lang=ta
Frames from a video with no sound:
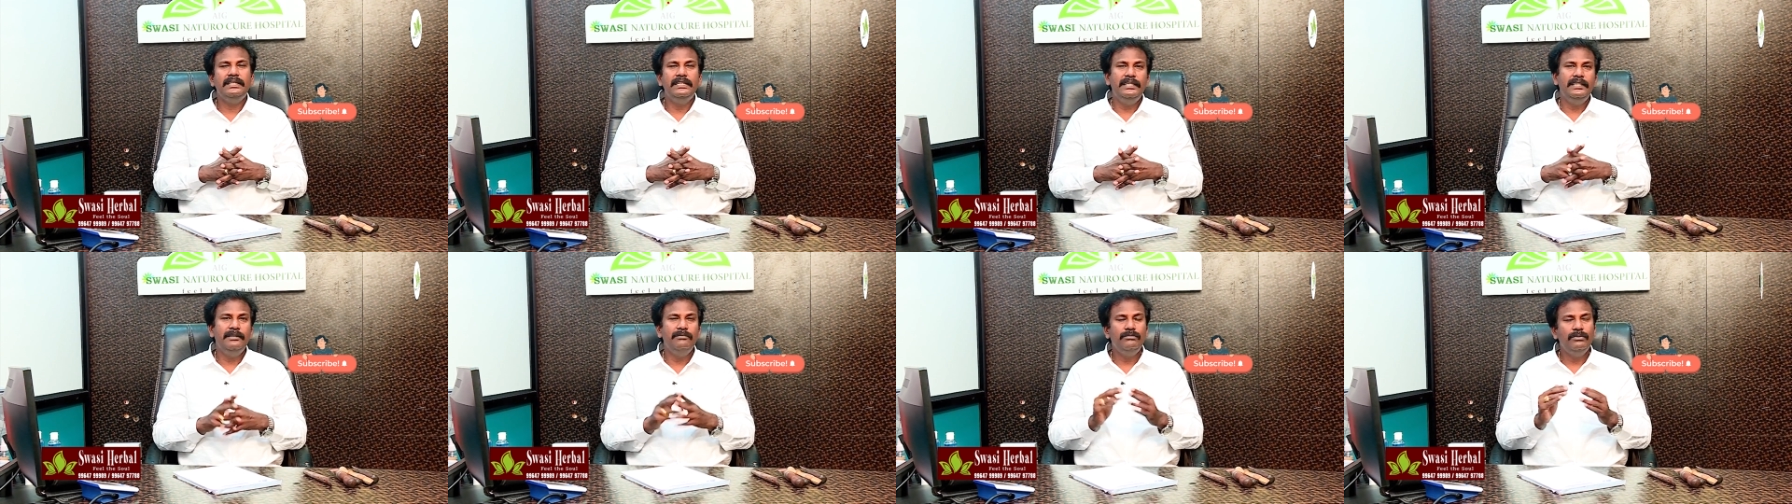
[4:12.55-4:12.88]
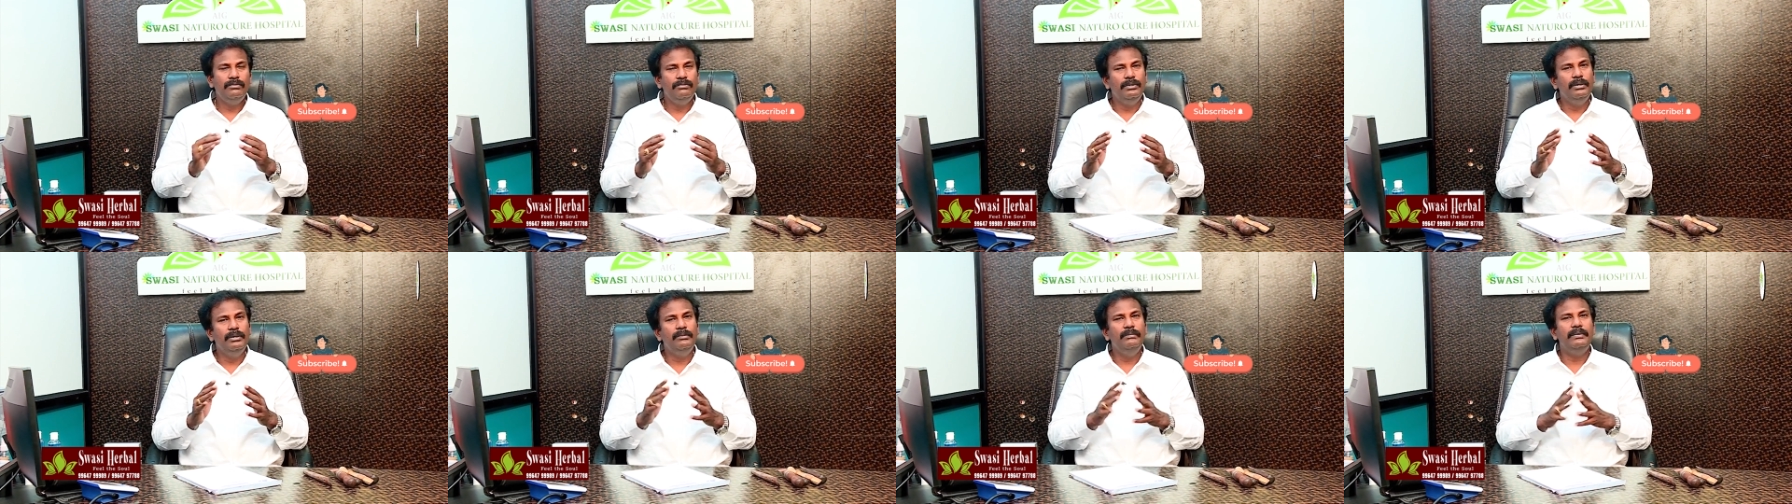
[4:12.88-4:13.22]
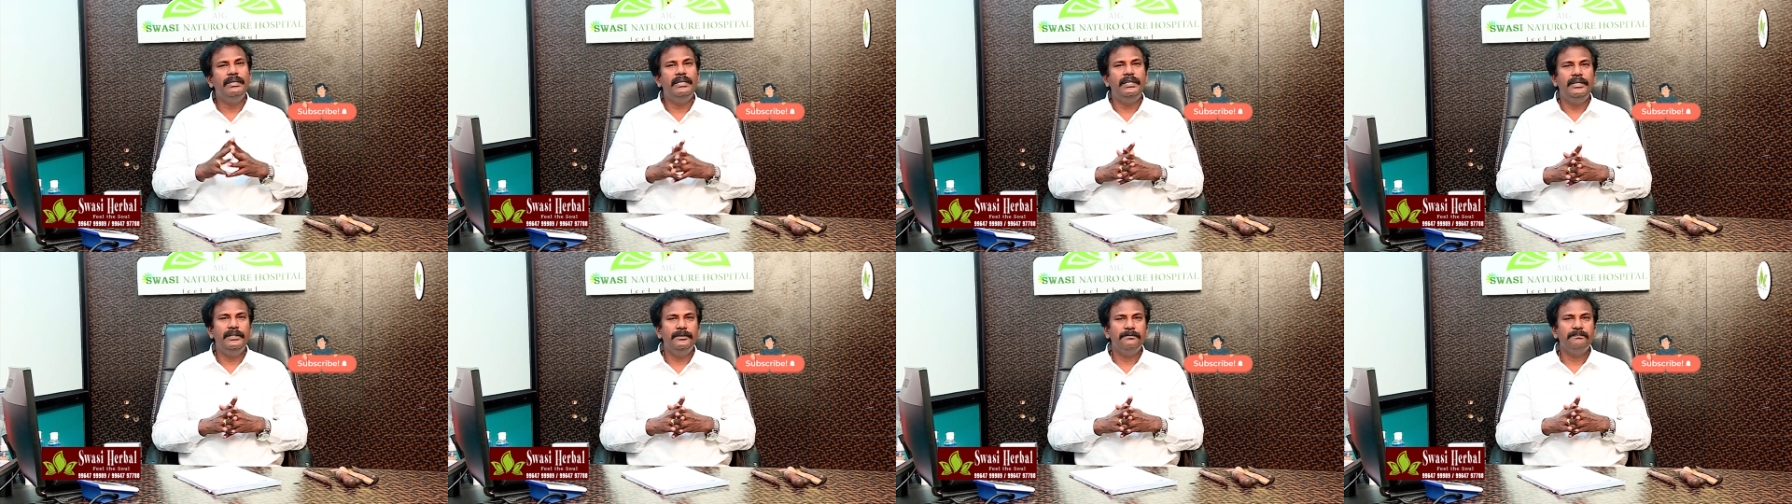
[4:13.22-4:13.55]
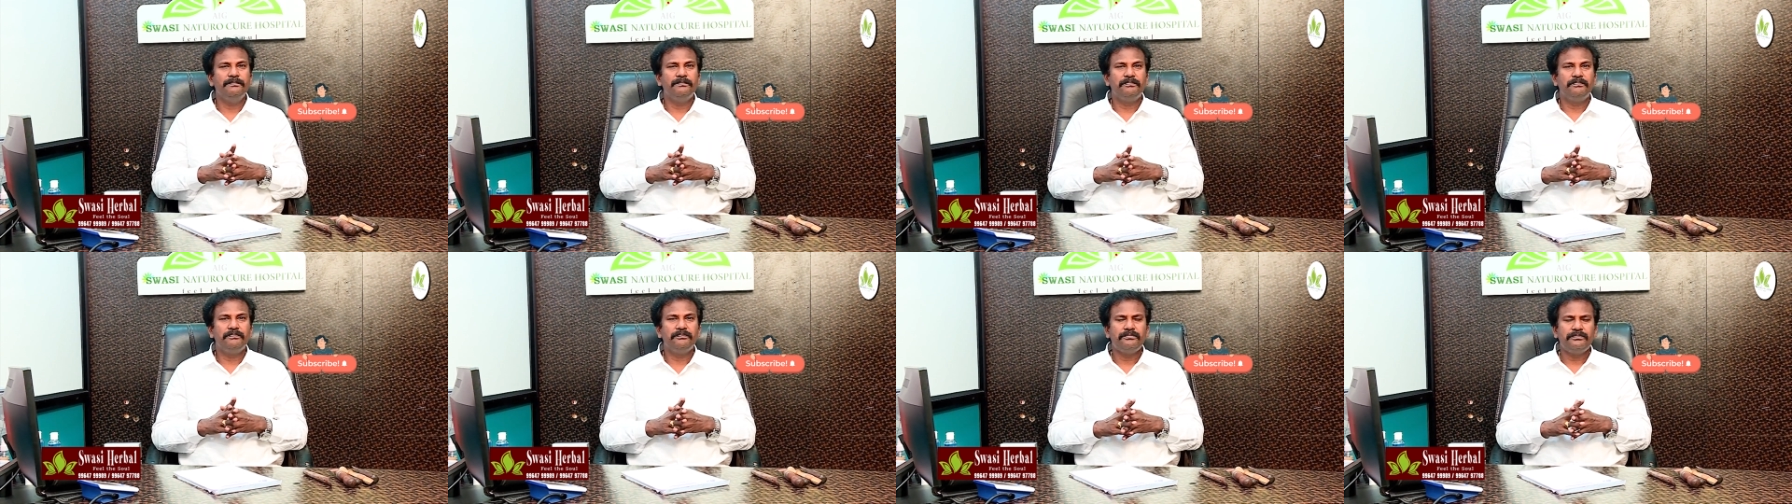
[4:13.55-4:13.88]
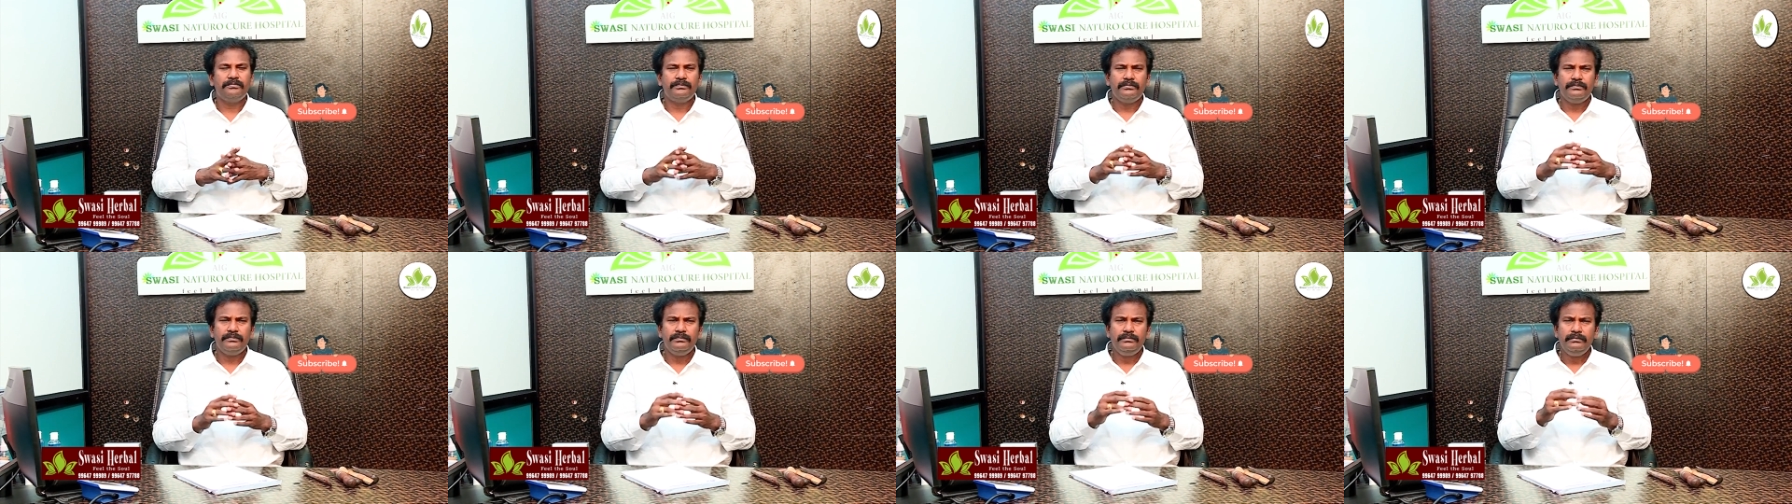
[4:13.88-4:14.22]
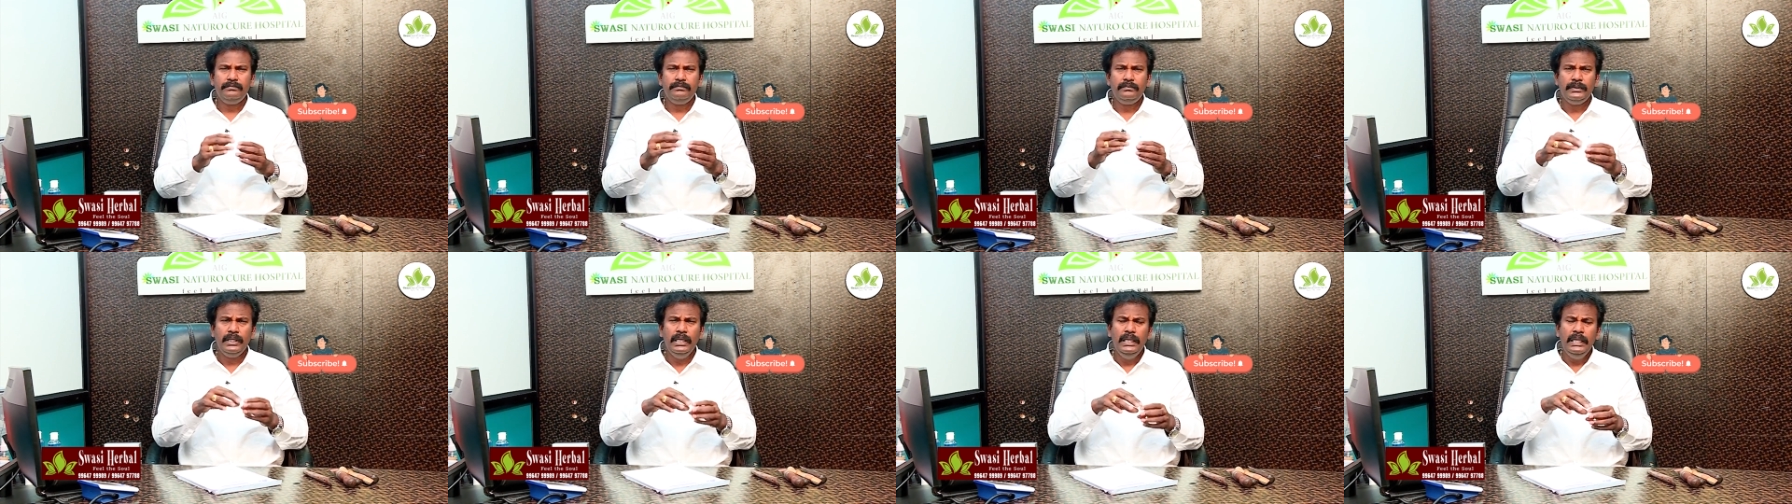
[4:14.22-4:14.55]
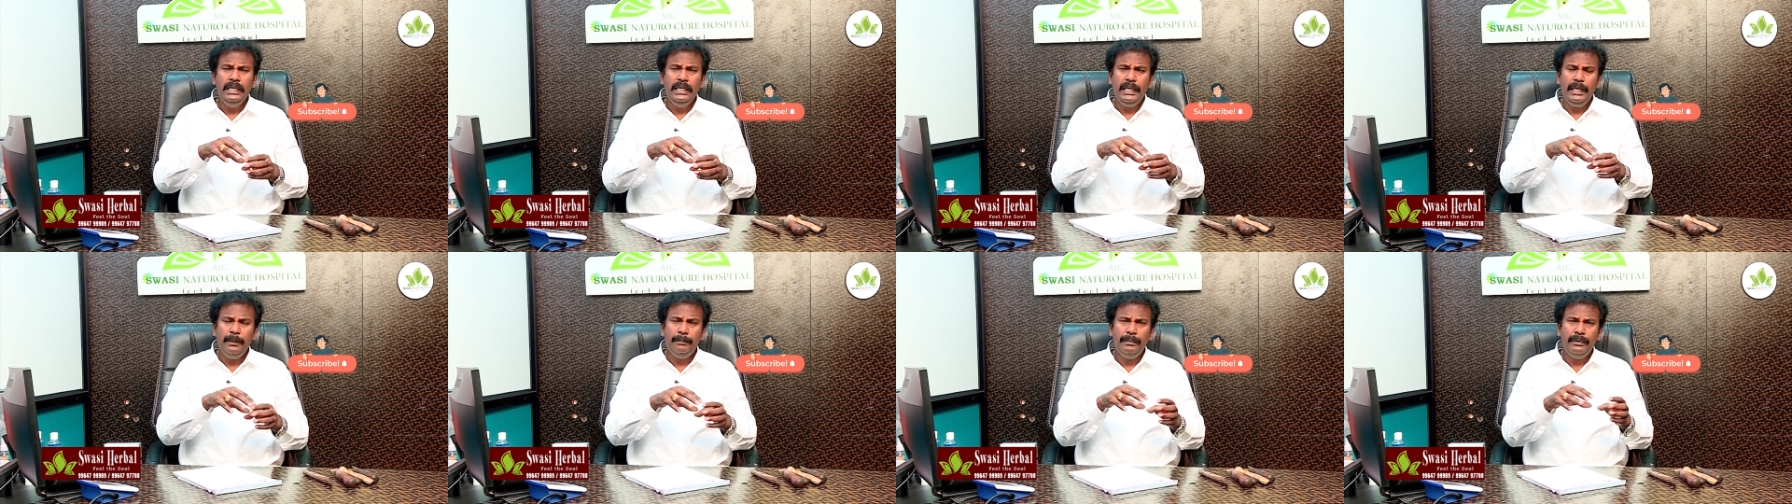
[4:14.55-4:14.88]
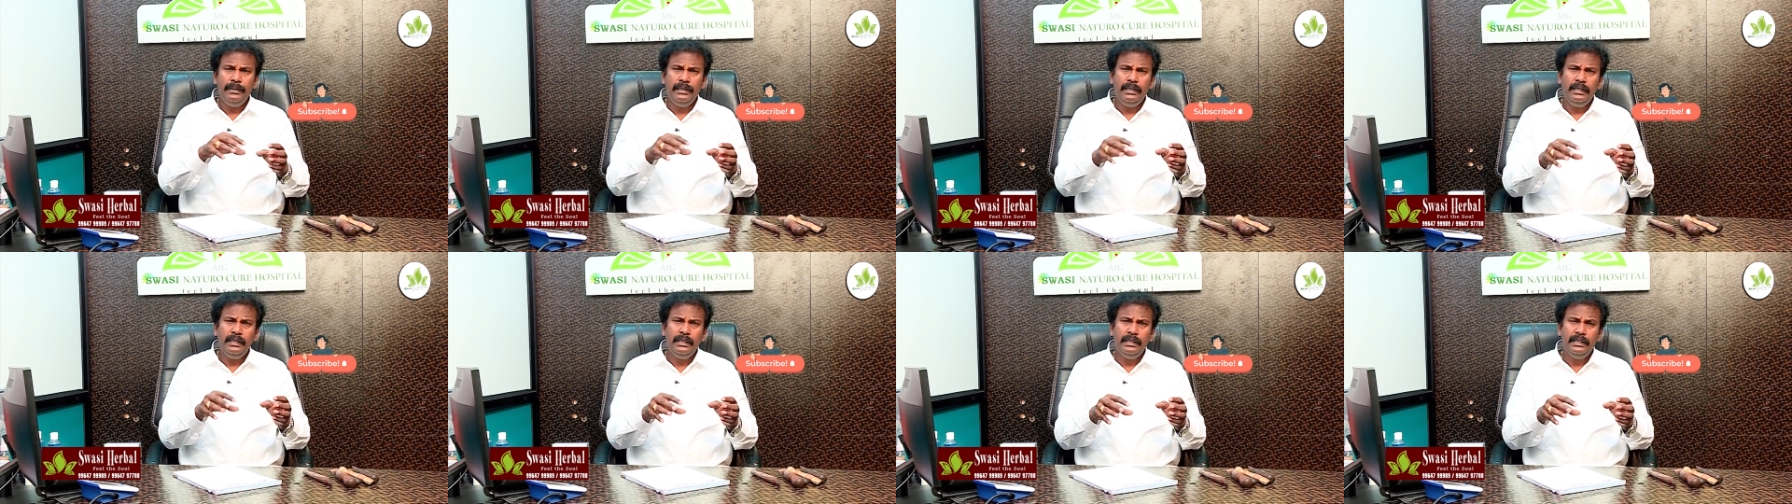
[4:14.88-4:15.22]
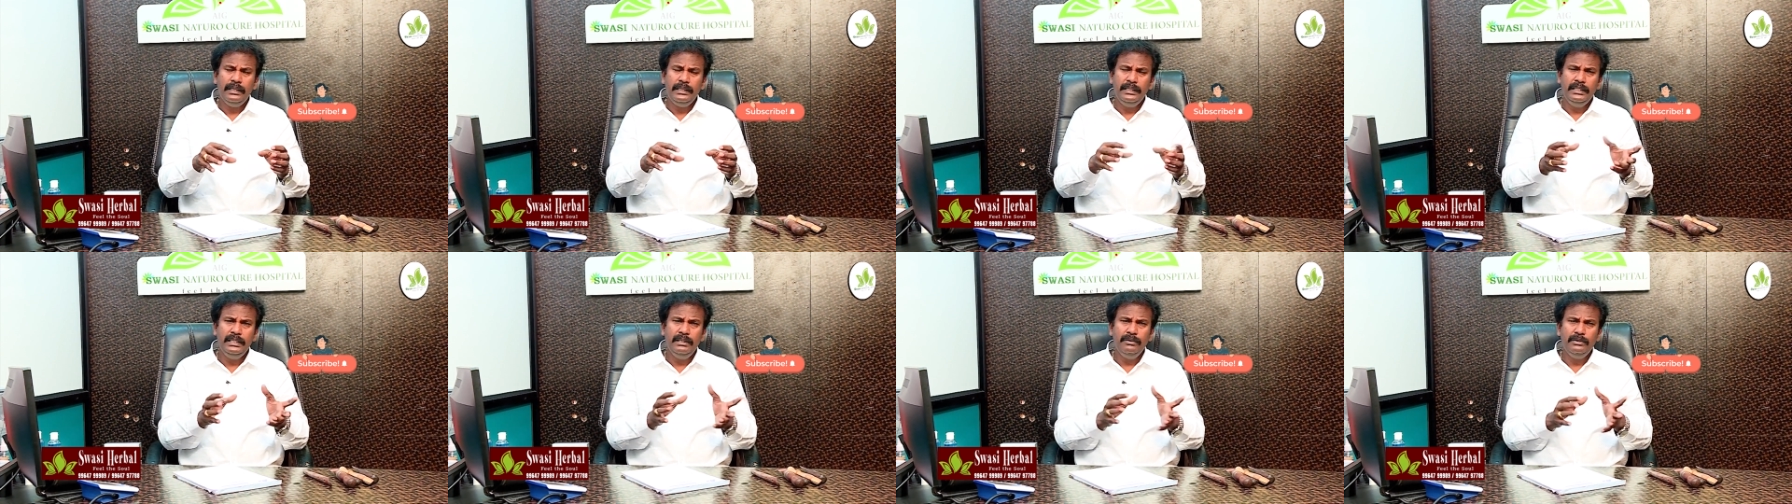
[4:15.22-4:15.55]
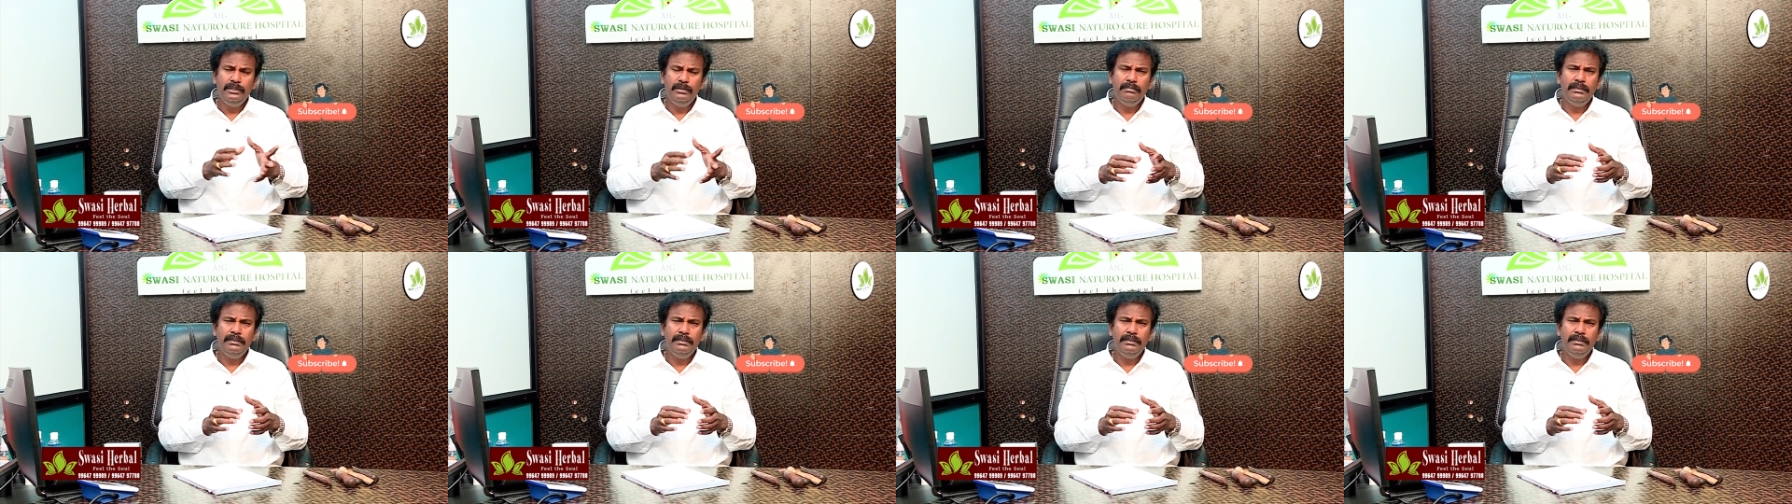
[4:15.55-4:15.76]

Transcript: இடம் வெவ்வேறு இடம் இப்போ இதில் வந்து